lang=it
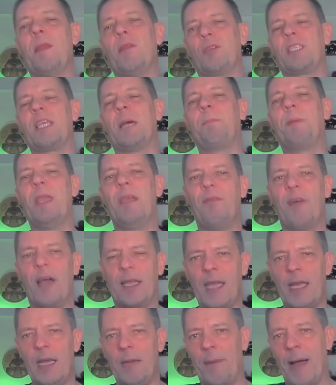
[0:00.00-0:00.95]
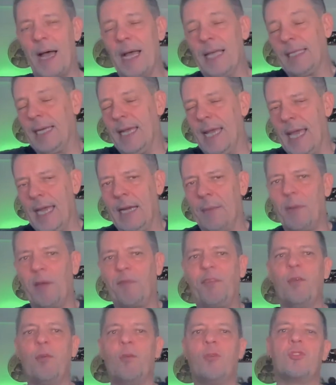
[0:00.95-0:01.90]
sapeva che il padre era
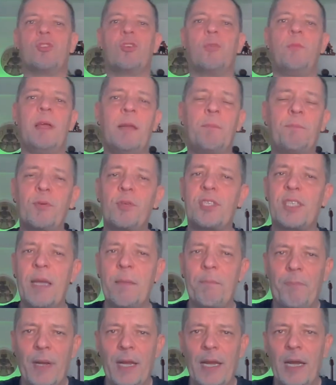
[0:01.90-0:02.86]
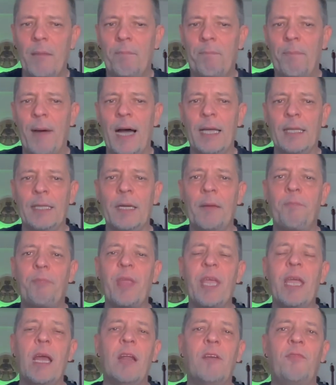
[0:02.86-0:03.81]
mafioso, ma era pur sempre il padre,
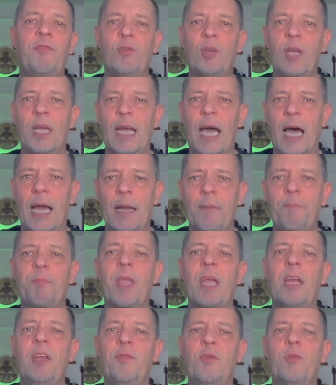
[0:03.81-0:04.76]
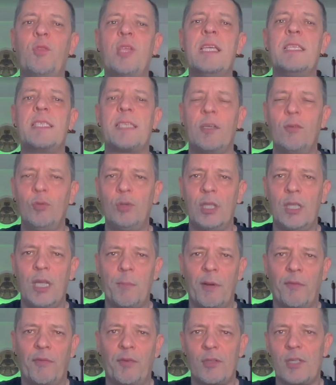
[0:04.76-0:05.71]
e alla funerale rifiuta i saluti
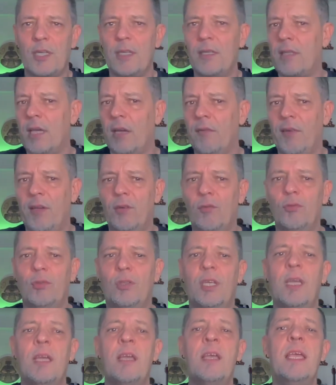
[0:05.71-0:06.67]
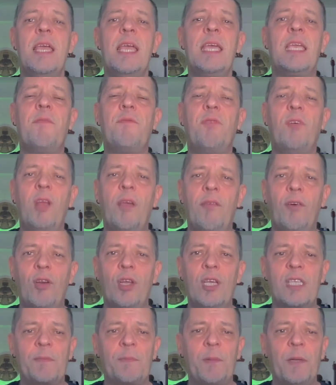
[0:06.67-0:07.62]
dei mafiosi intervenuti e che
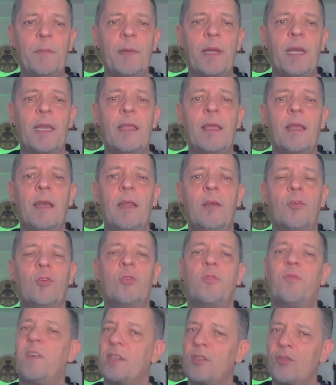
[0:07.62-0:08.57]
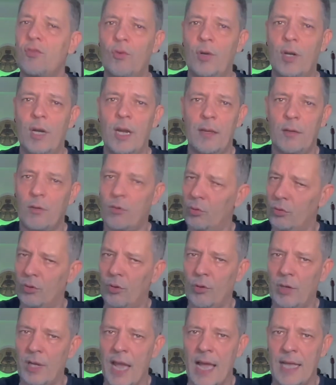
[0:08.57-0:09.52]
volevano esprimergli le loro fasulle
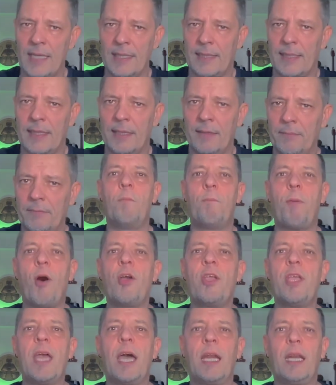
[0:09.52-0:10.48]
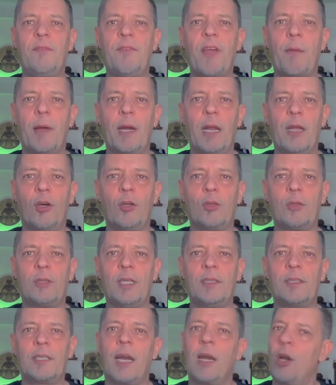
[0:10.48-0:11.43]
condoglianze. Poi arriviamo alla
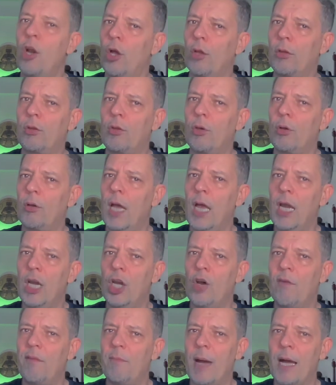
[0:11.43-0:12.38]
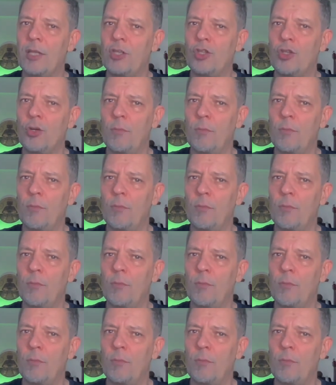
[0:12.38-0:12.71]
notte tra l'8 e il 9 maggio